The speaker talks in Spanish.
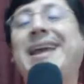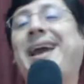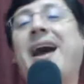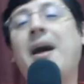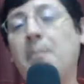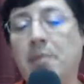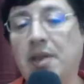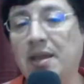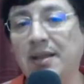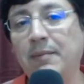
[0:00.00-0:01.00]

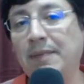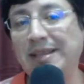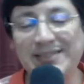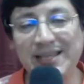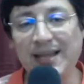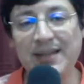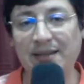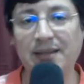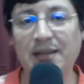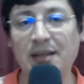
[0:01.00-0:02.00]
cambian el
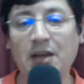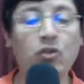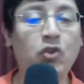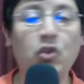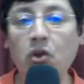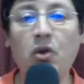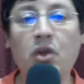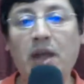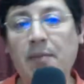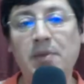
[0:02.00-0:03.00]
mensaje, no lo
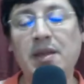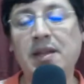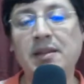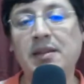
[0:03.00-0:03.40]
cambian,